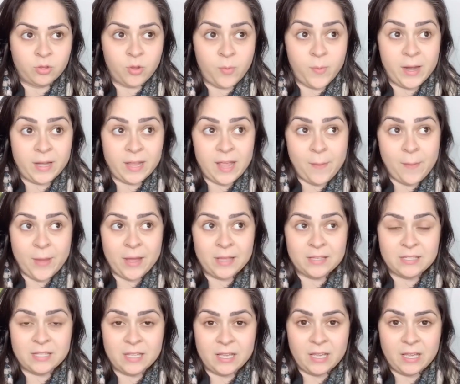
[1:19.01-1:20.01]
tomaría
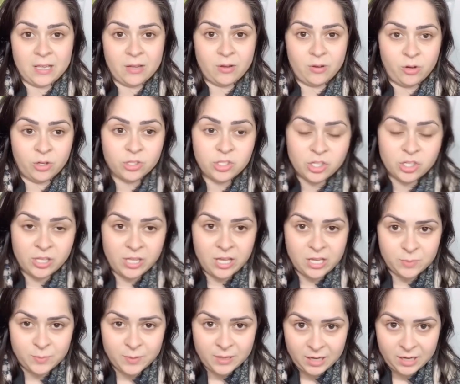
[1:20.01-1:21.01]
más de 8
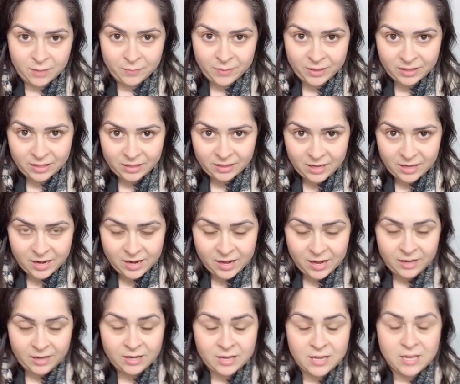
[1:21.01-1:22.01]
días para que me
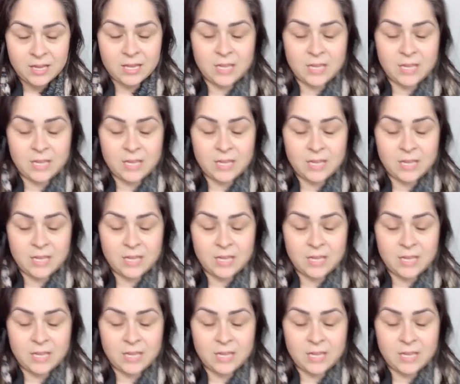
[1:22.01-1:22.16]
atendieran